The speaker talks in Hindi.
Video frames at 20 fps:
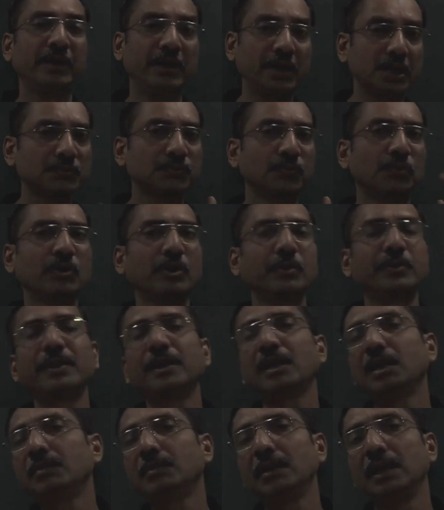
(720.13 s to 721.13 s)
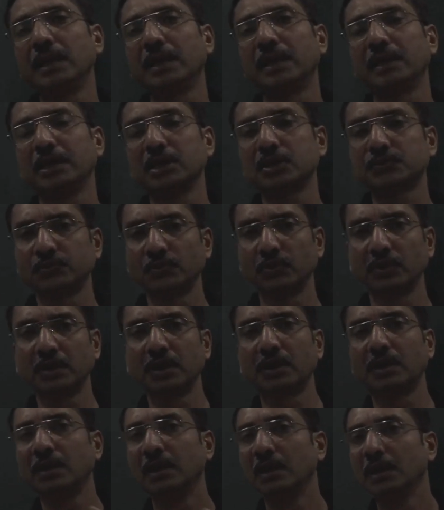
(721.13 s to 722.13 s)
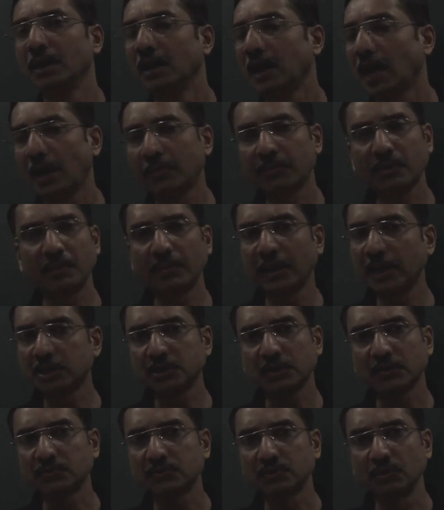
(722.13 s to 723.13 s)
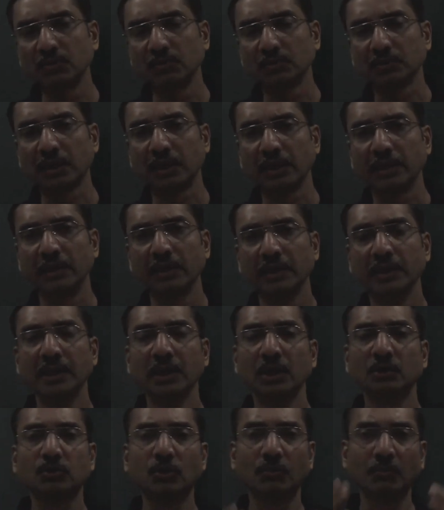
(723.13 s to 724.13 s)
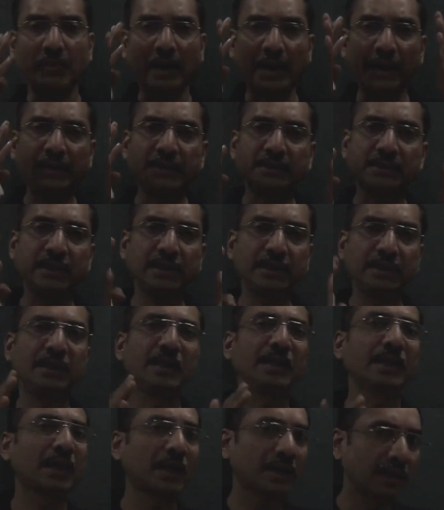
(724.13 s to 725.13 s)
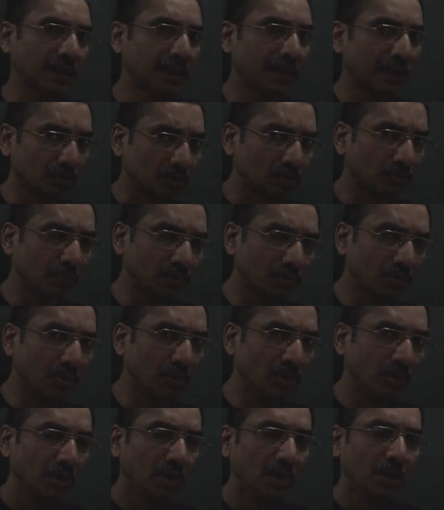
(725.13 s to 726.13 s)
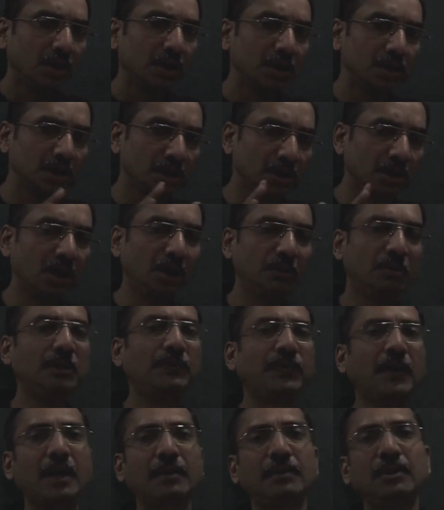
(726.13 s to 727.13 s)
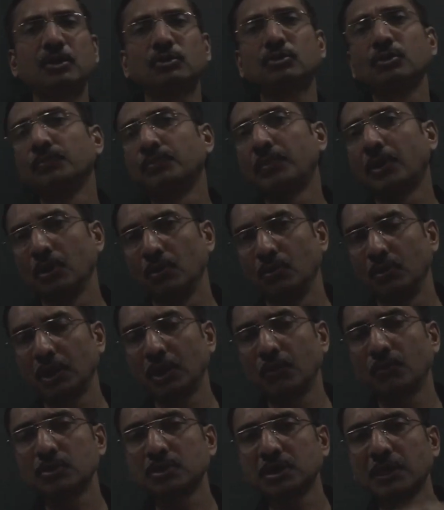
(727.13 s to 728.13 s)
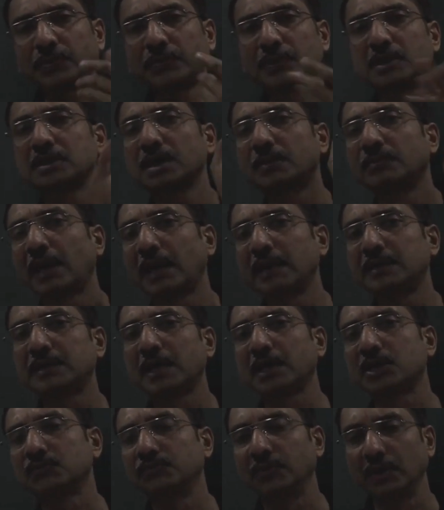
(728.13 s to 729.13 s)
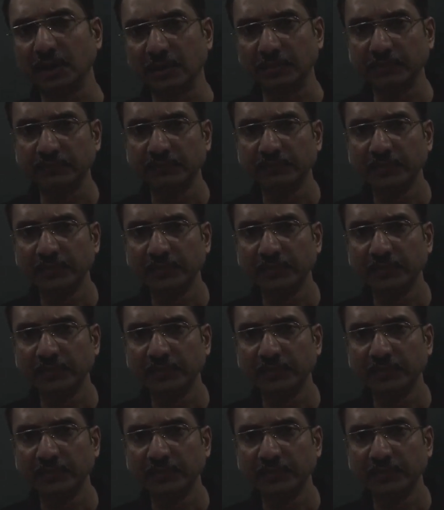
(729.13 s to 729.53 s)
में डिस्क फ्लोरेट में नहीं मिलेगा डिस्क फ्लोरेट आपका बाइसेक्सुअल होता है तो सेट ये रखना है तुमको कि जितनी भी फैमिली तुम पढ़ोगे वो सब की सब बाइसेक्सुअल है